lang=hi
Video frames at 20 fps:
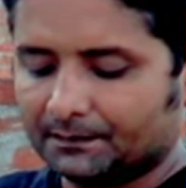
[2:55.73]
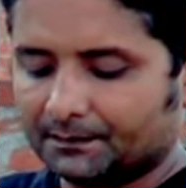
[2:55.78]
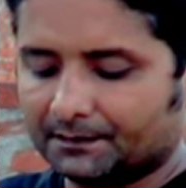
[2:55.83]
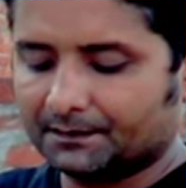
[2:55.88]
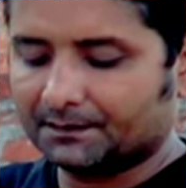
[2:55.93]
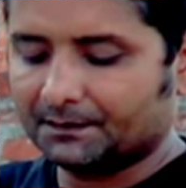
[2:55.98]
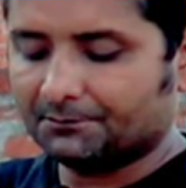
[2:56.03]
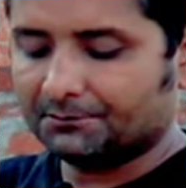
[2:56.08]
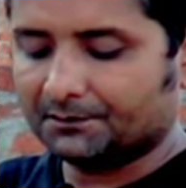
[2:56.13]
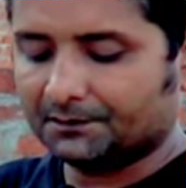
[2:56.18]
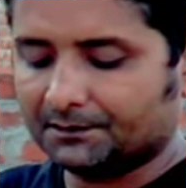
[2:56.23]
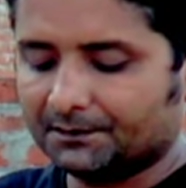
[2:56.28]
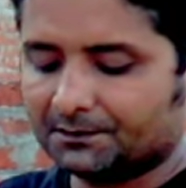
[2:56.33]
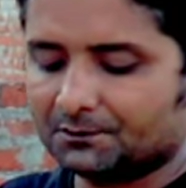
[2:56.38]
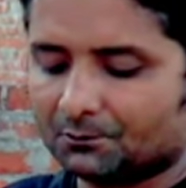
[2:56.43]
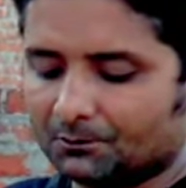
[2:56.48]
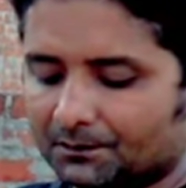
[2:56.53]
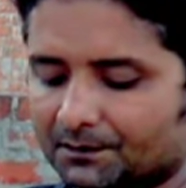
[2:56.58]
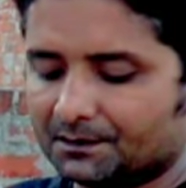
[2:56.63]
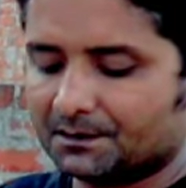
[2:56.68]
डी डी
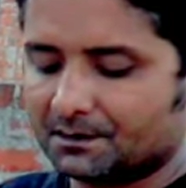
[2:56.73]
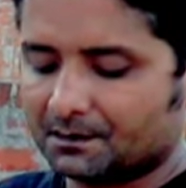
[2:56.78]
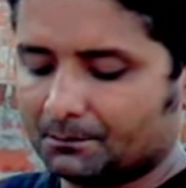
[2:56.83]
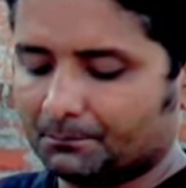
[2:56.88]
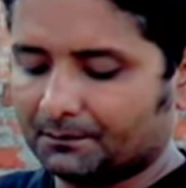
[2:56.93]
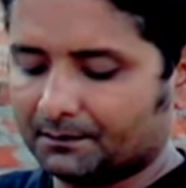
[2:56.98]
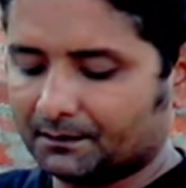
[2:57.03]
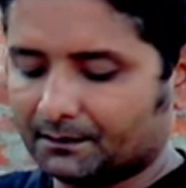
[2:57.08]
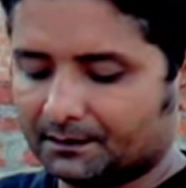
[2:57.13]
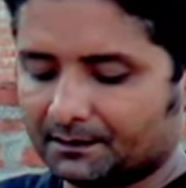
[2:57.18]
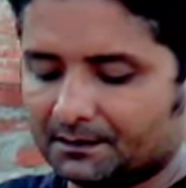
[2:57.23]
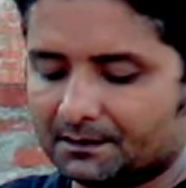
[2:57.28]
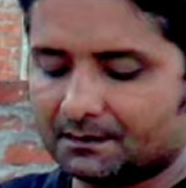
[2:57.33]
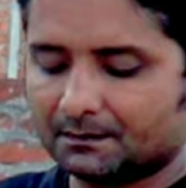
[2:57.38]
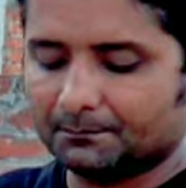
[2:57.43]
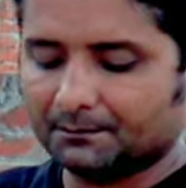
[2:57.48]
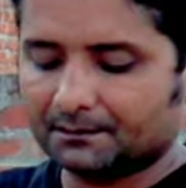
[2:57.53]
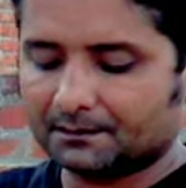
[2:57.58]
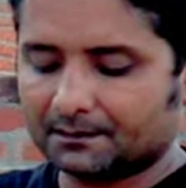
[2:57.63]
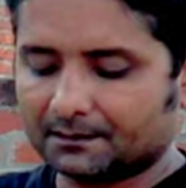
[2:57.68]
फेवरेट्स और डिश वी अगर डिश
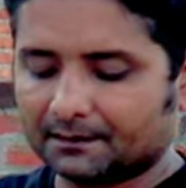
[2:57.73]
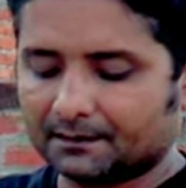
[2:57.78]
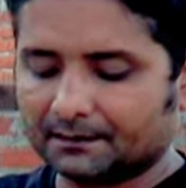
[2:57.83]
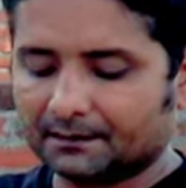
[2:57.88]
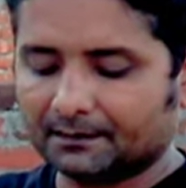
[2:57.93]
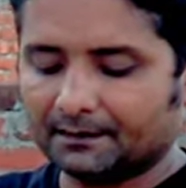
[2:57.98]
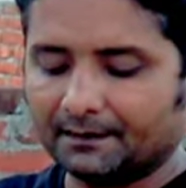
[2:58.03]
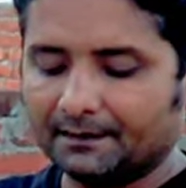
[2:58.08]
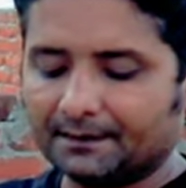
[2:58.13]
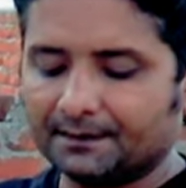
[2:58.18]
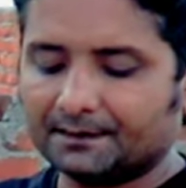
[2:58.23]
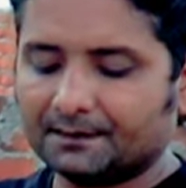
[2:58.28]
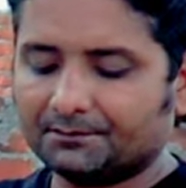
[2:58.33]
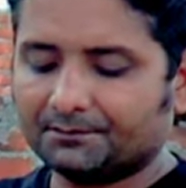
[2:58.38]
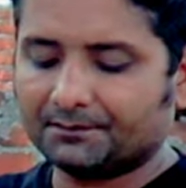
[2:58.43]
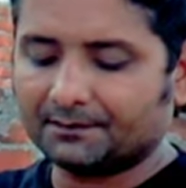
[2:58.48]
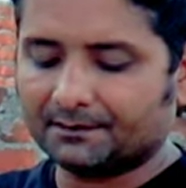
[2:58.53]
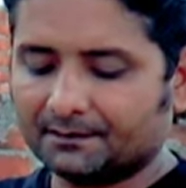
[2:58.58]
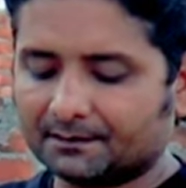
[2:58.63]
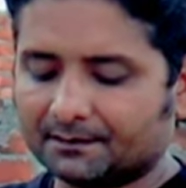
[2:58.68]
टीवी सेट करते हैं डी डी
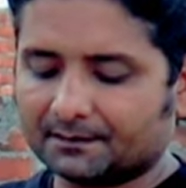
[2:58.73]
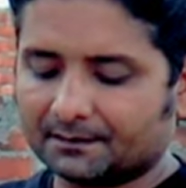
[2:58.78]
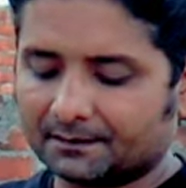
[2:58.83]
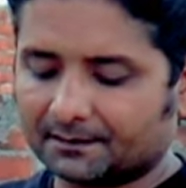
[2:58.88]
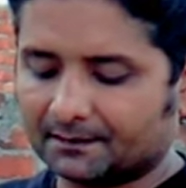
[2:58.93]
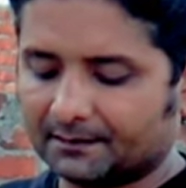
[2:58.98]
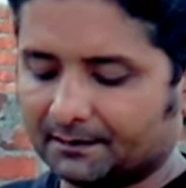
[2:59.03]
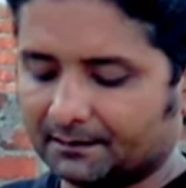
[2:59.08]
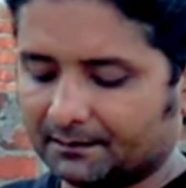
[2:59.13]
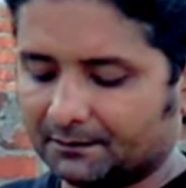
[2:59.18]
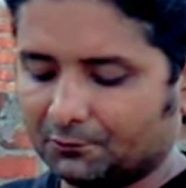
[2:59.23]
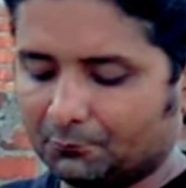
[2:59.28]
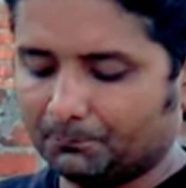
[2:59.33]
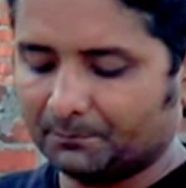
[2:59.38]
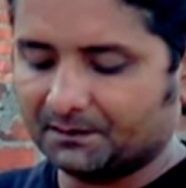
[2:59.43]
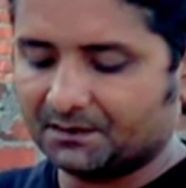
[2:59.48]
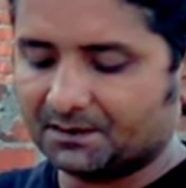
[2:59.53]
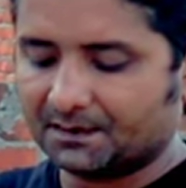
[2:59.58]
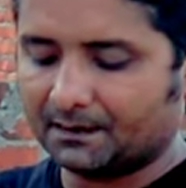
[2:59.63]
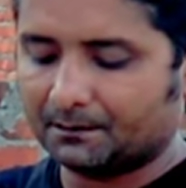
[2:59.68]
फेवरेट्स सेट करते हैं तो
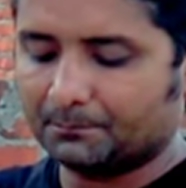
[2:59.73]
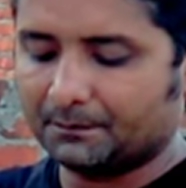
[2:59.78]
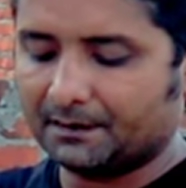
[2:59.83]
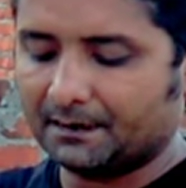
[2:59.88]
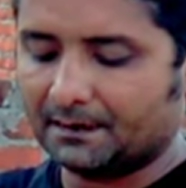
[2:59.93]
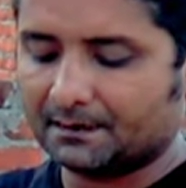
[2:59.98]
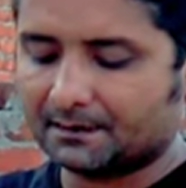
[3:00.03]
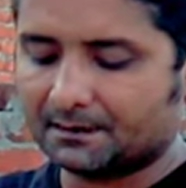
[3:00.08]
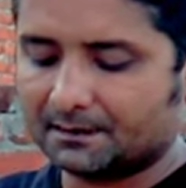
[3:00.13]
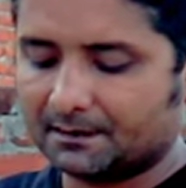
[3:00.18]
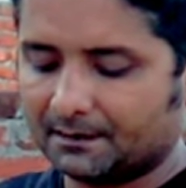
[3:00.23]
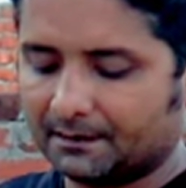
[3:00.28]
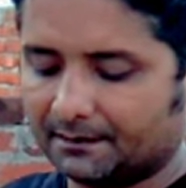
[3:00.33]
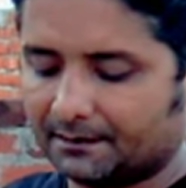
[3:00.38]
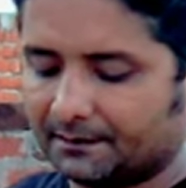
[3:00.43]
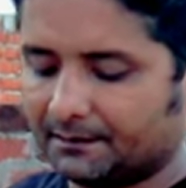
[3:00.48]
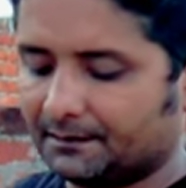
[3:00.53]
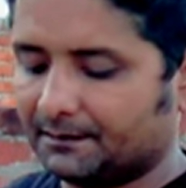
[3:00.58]
पंचानवे यहाँ से सेलेक्ट